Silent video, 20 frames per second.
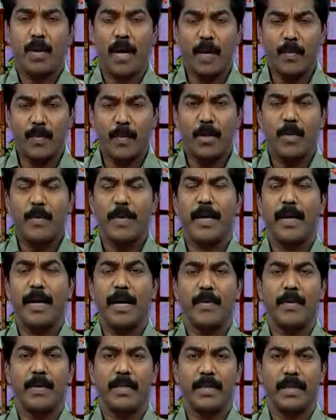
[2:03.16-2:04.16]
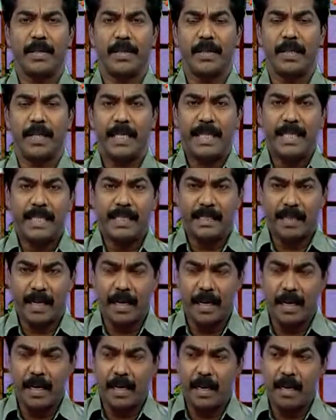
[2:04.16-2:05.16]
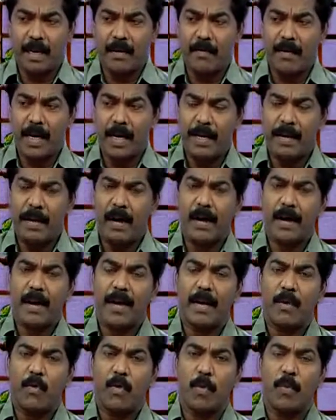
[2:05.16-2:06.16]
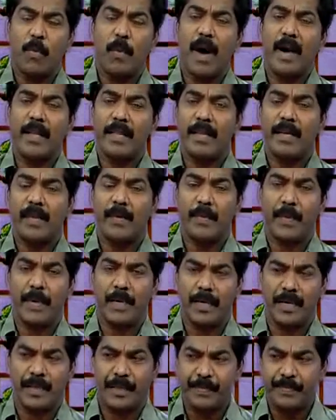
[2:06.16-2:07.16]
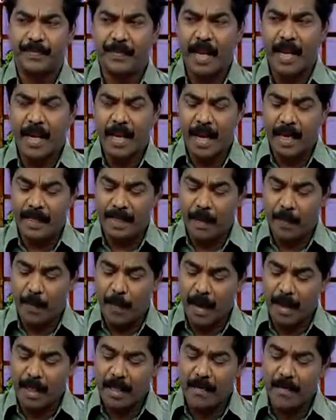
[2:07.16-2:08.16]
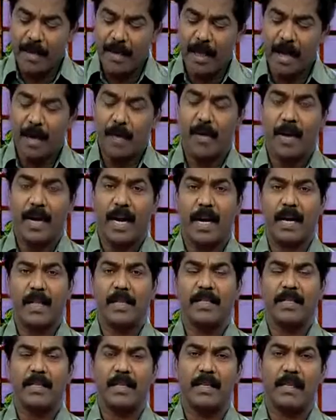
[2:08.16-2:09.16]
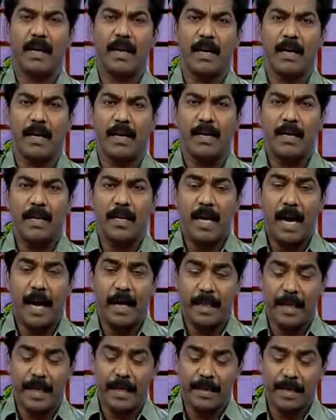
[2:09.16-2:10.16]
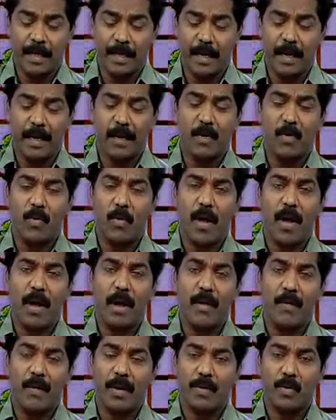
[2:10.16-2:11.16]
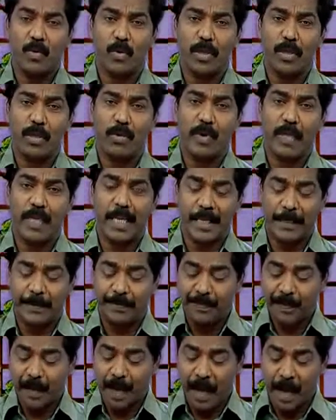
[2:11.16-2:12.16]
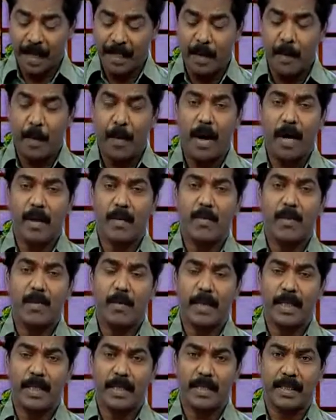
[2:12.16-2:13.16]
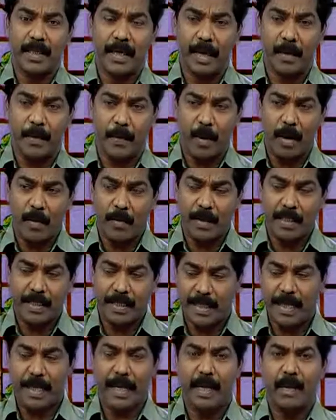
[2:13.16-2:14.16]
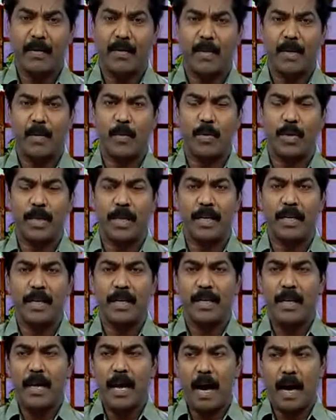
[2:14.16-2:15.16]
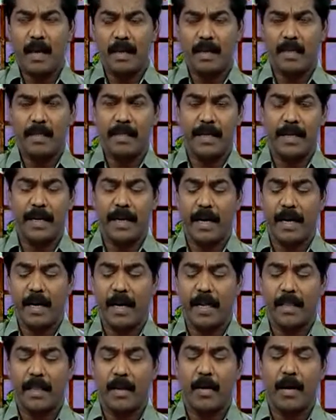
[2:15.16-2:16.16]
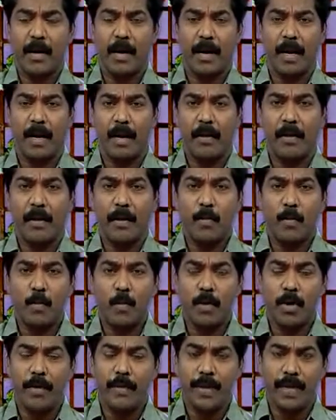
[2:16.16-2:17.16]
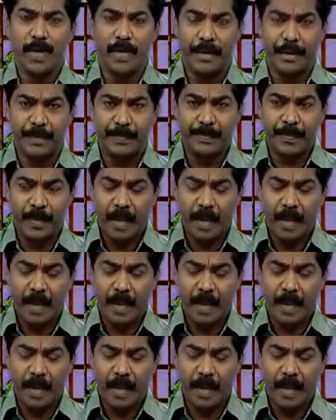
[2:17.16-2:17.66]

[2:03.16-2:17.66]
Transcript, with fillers: ஒரு அற்புதமாக நடைபெற்றது செங்கடலின் வழியாக ஒரு பாதை ஏற்பட்டது அந்த பாதை வழியாக அவர்கள் கடந்து சென்றார்கள் அதே செங்கடலுக்குள்ளாக அவர்களை துரத்தி வந்த அந்த பார்வோனும் அந்த சே பார்வனி சேனைகள் வந்த பொழுது அந்த சேனைகளை அந்த கடல் மூடிவிட்டது